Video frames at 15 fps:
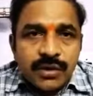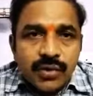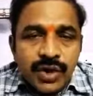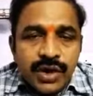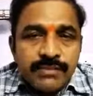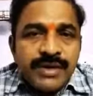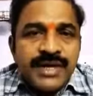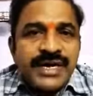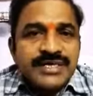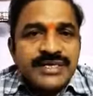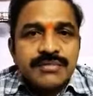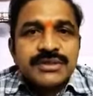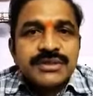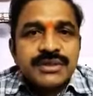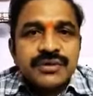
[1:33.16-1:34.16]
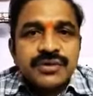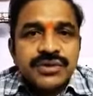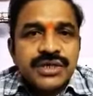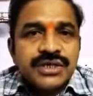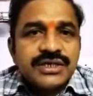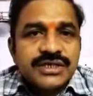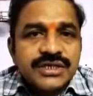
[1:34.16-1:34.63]
కొన్ని మీడియా సంస్థలను
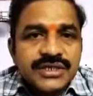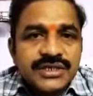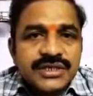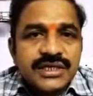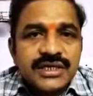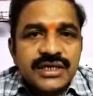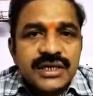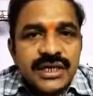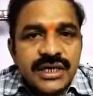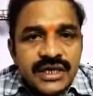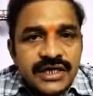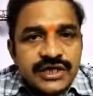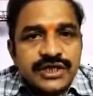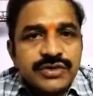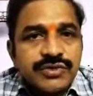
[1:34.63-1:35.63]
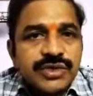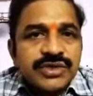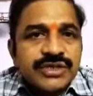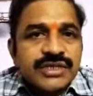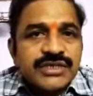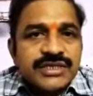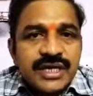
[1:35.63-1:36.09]
ఉద్దేశించి ఈ జీవోని
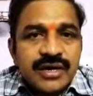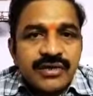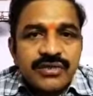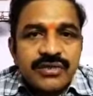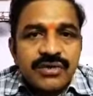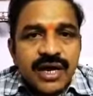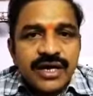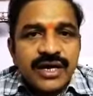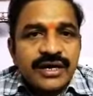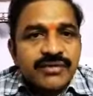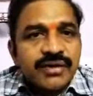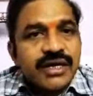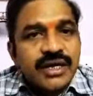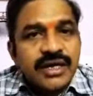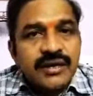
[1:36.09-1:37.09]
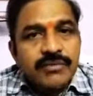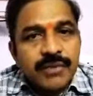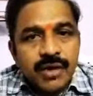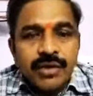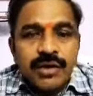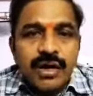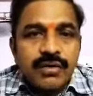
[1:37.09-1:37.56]
తీశారు అనేటువంటి
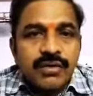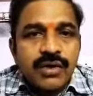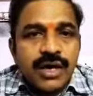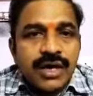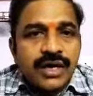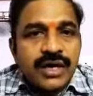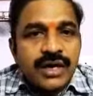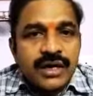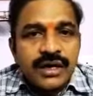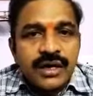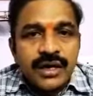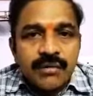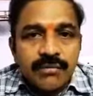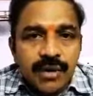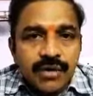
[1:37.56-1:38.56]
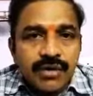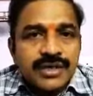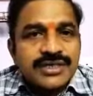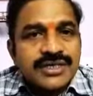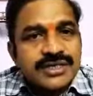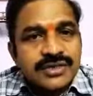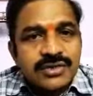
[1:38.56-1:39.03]
మరొక కోణాన్ని మరొక
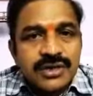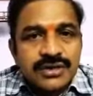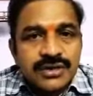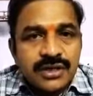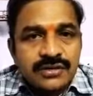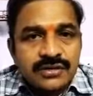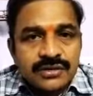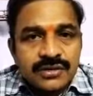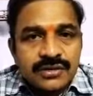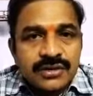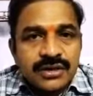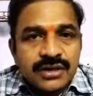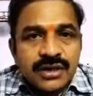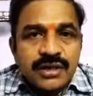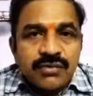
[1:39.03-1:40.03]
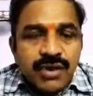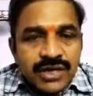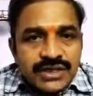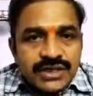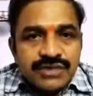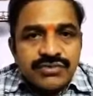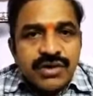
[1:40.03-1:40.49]
చర్చ కూడా జరుగుతుంది ఒక
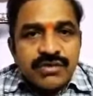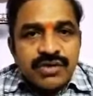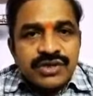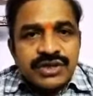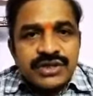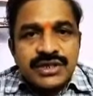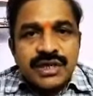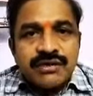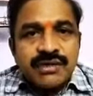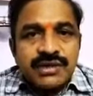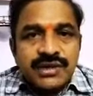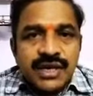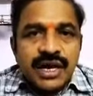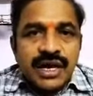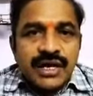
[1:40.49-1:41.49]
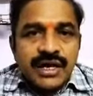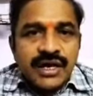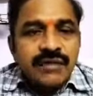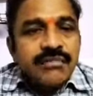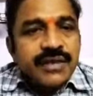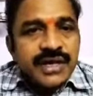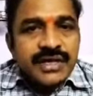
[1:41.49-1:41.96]
జీవో వచ్చిన తర్వాత
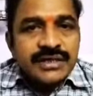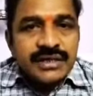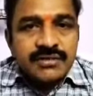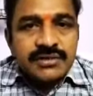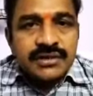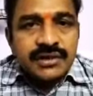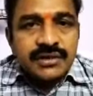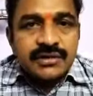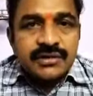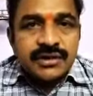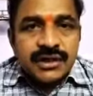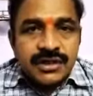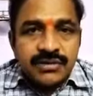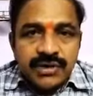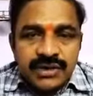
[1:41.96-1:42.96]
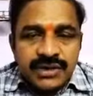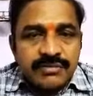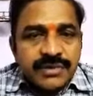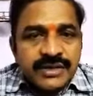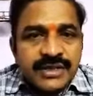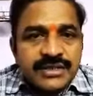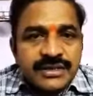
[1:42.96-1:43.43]
అన్ని మీడియా సంస్థలకు దీన్ని
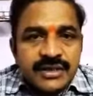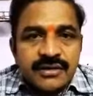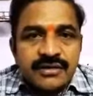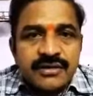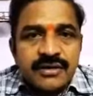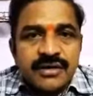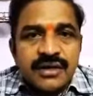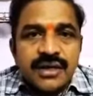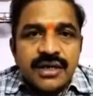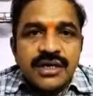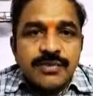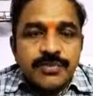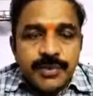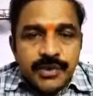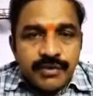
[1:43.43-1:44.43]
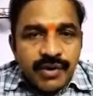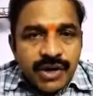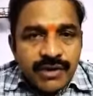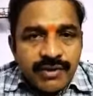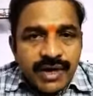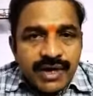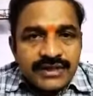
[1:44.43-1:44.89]
వర్తింపజేస్తారు ఇప్పుడు
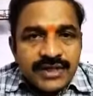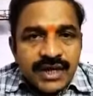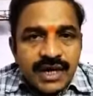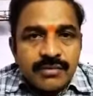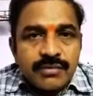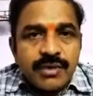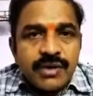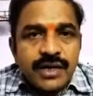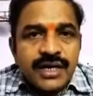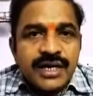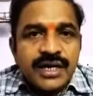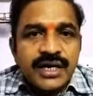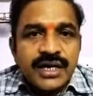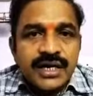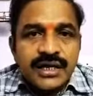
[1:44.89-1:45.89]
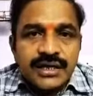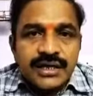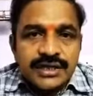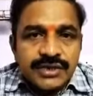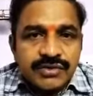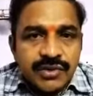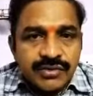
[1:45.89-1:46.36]
ఒకవేళ జగన్మోహన్ రెడ్డి ఈ
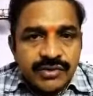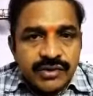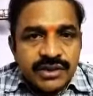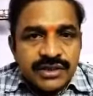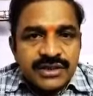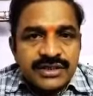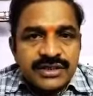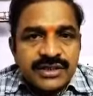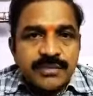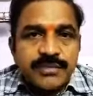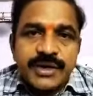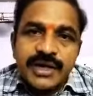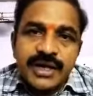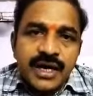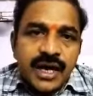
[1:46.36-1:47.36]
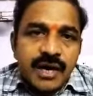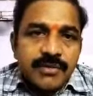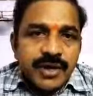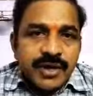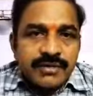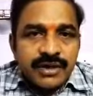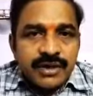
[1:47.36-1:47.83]
జీవో విడుదల చేసినప్పటికీ
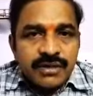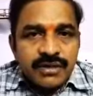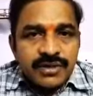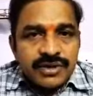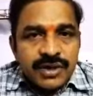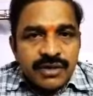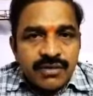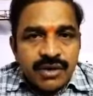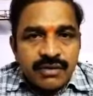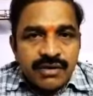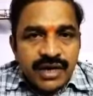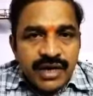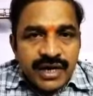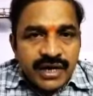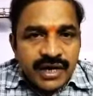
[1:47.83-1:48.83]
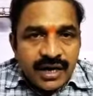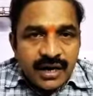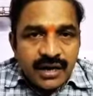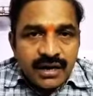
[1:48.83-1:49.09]
రాబోయేటువంటి రోజుల్లో ఒకవేళ ఆయన